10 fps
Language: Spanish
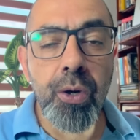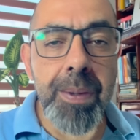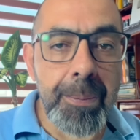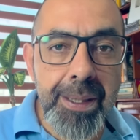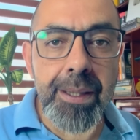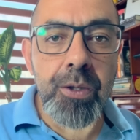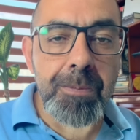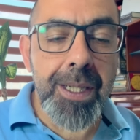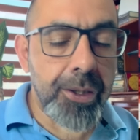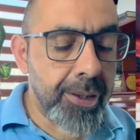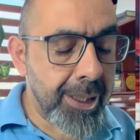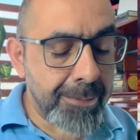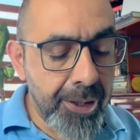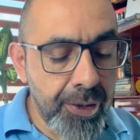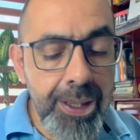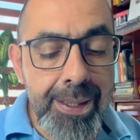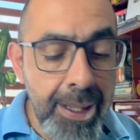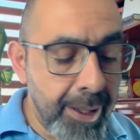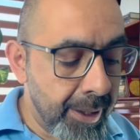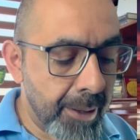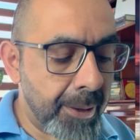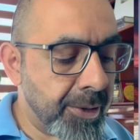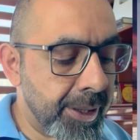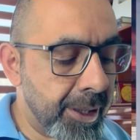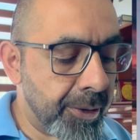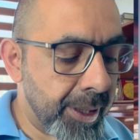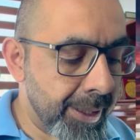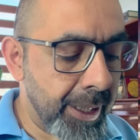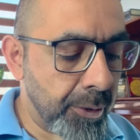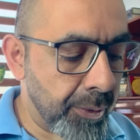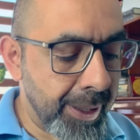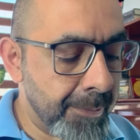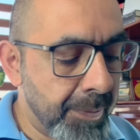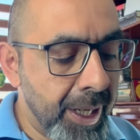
Obviamente no es para todas las personas, ya vamos a hacer otra lecturas.